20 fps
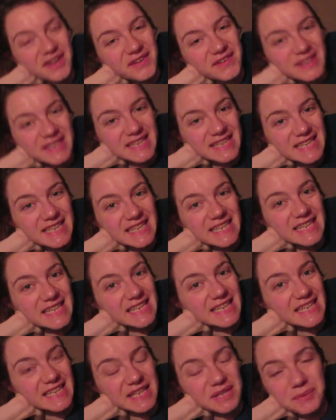
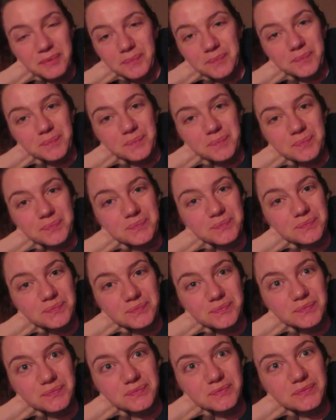quindi mh, mm,
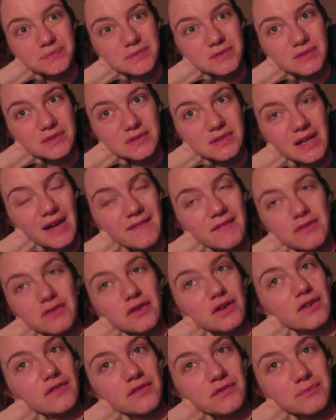
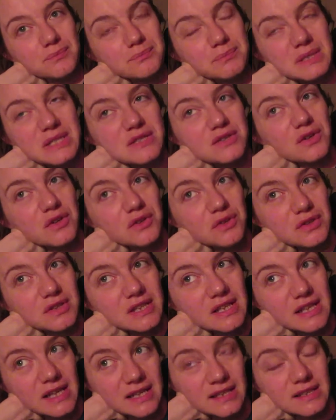avevo bisogno
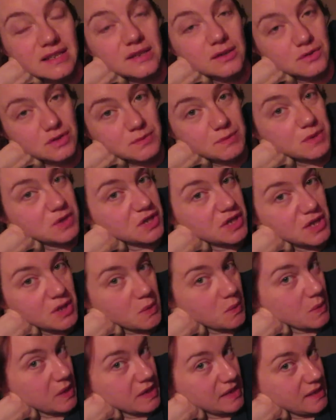di renderlo speciale in
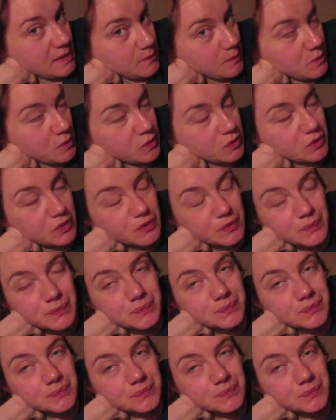qualche modo.